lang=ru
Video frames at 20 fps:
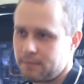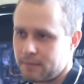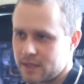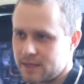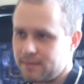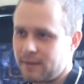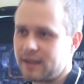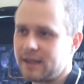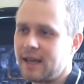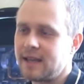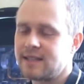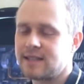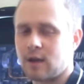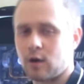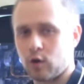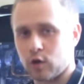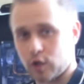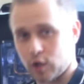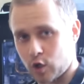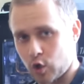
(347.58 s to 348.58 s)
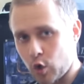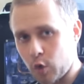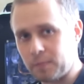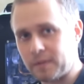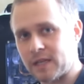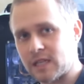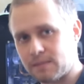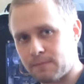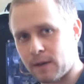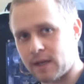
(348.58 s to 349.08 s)
посмотреть какое-то
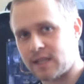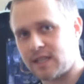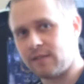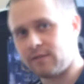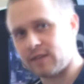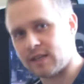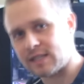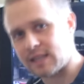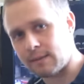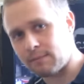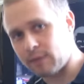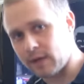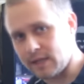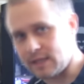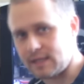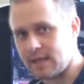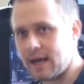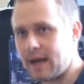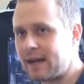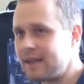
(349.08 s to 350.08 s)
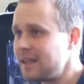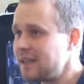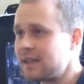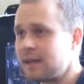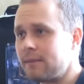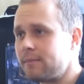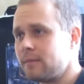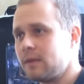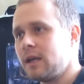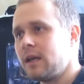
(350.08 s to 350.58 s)
крупное спортивное событие. Они
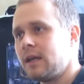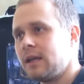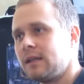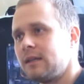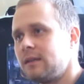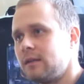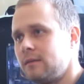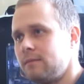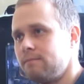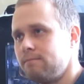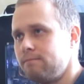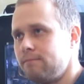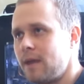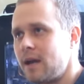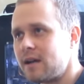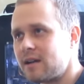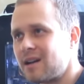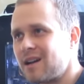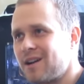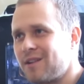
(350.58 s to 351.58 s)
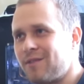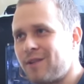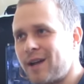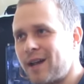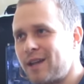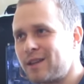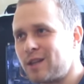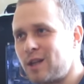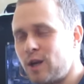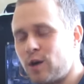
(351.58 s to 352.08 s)
там, мягко
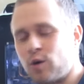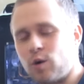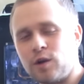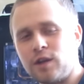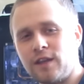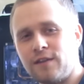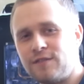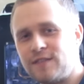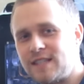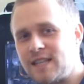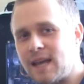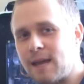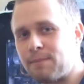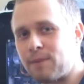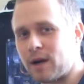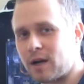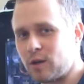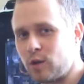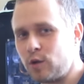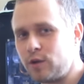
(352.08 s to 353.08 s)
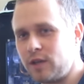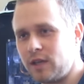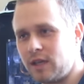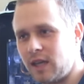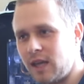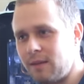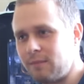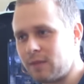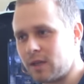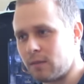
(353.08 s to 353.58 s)
говоря, далеко не все
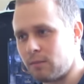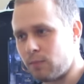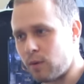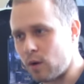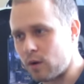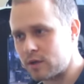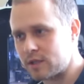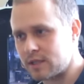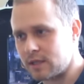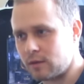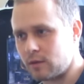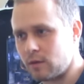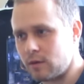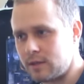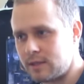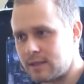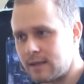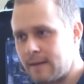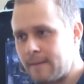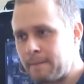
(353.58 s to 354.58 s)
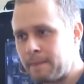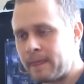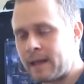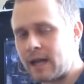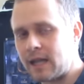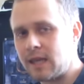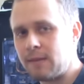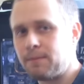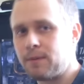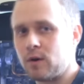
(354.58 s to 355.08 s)
поклонники именно бокса. То есть
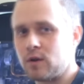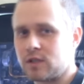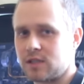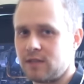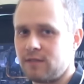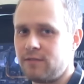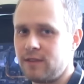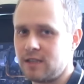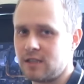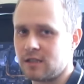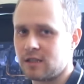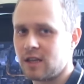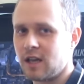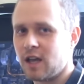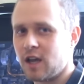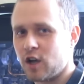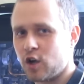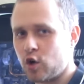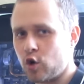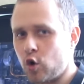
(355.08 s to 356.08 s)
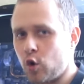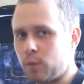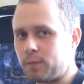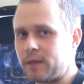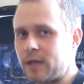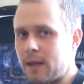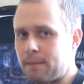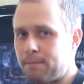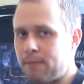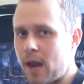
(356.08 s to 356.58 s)
они просто видят
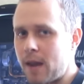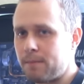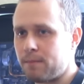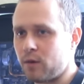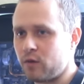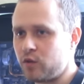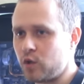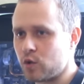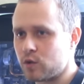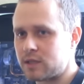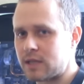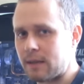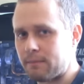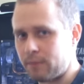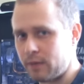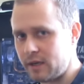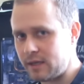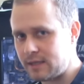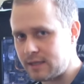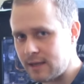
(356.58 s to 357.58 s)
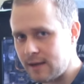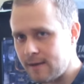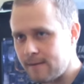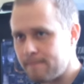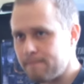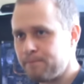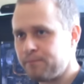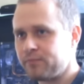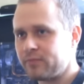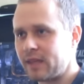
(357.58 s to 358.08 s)
крупные pay-per-view
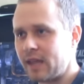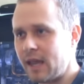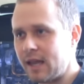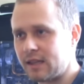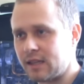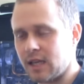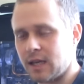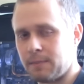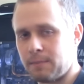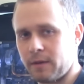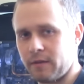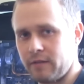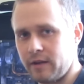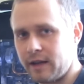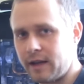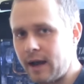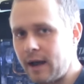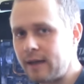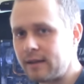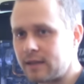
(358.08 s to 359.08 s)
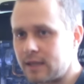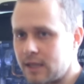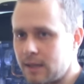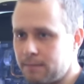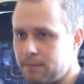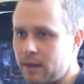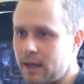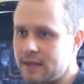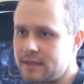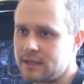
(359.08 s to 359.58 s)
события, это их привлекает, они
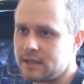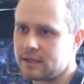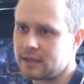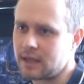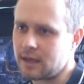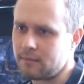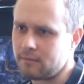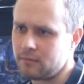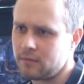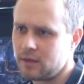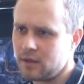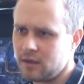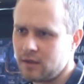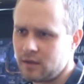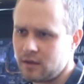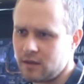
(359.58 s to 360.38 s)
платят там